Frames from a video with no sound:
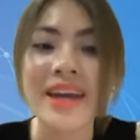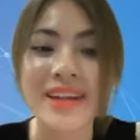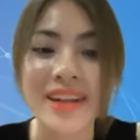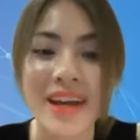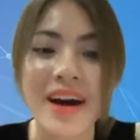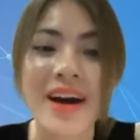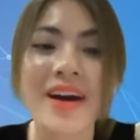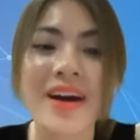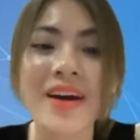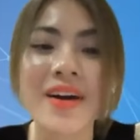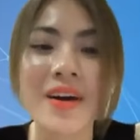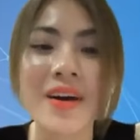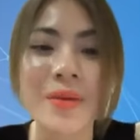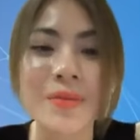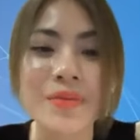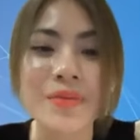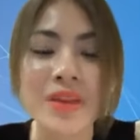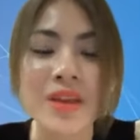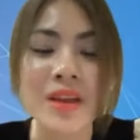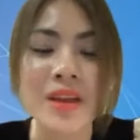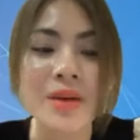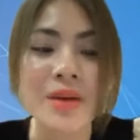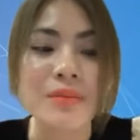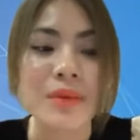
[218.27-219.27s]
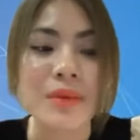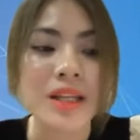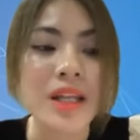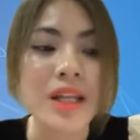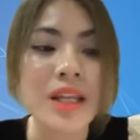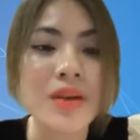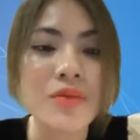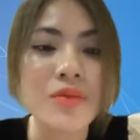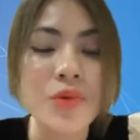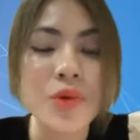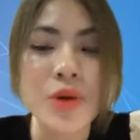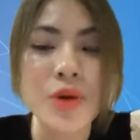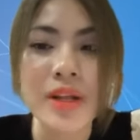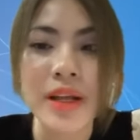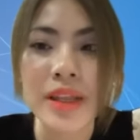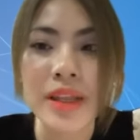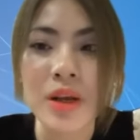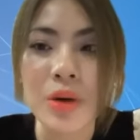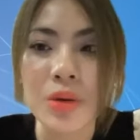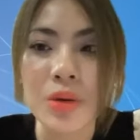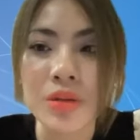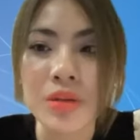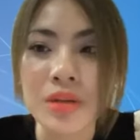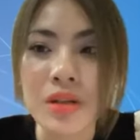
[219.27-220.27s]
Đó. Bản thân em Vui đã
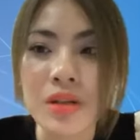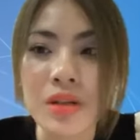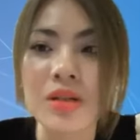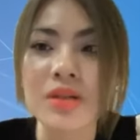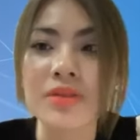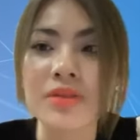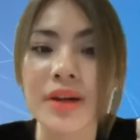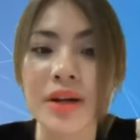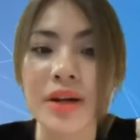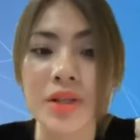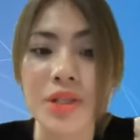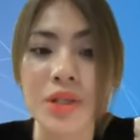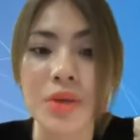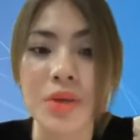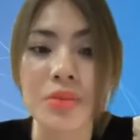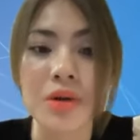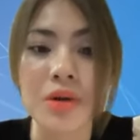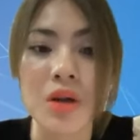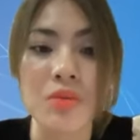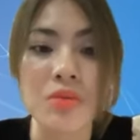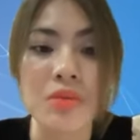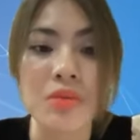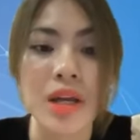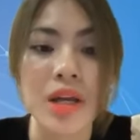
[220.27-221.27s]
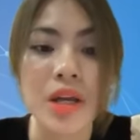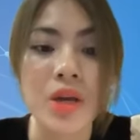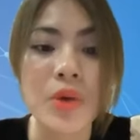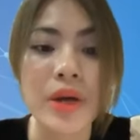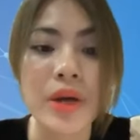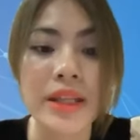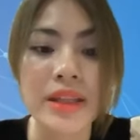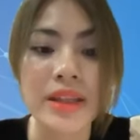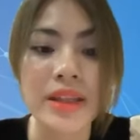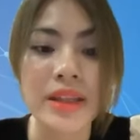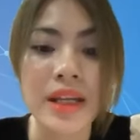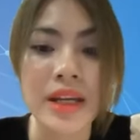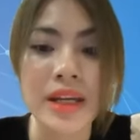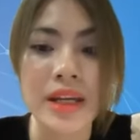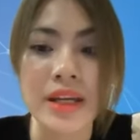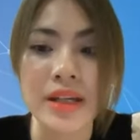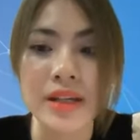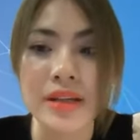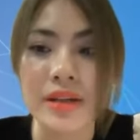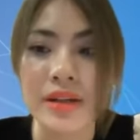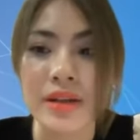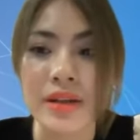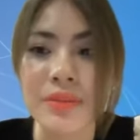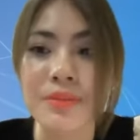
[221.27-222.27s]
đầu tư vào trong công nghệ u ét tê
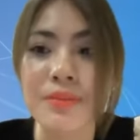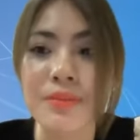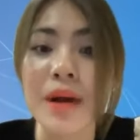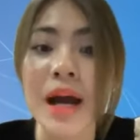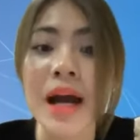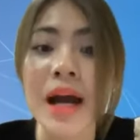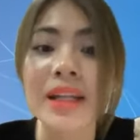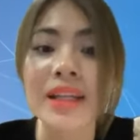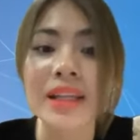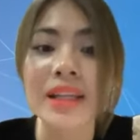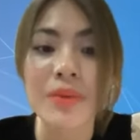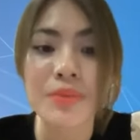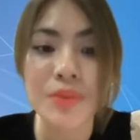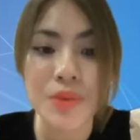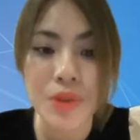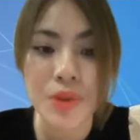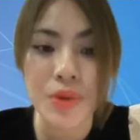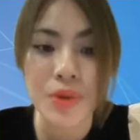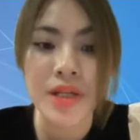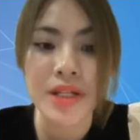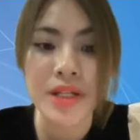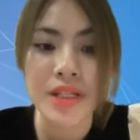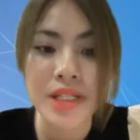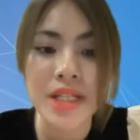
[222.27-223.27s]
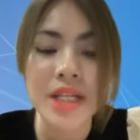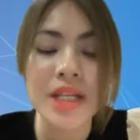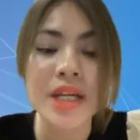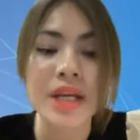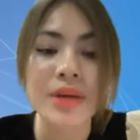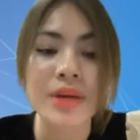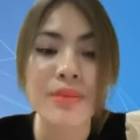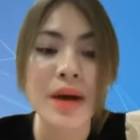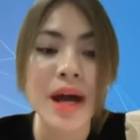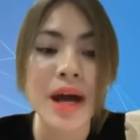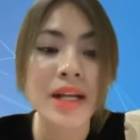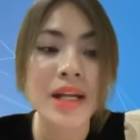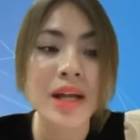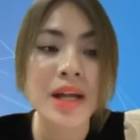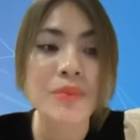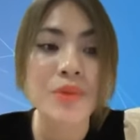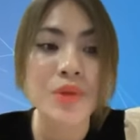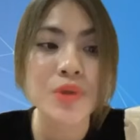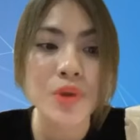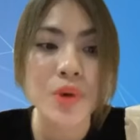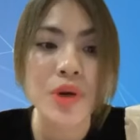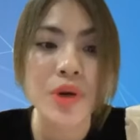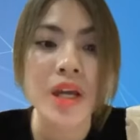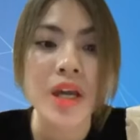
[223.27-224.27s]
được ba năm rồi anh chị, ba
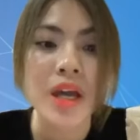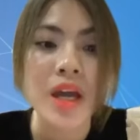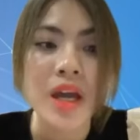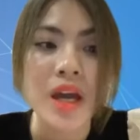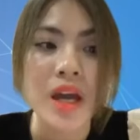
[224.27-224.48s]
năm rồi.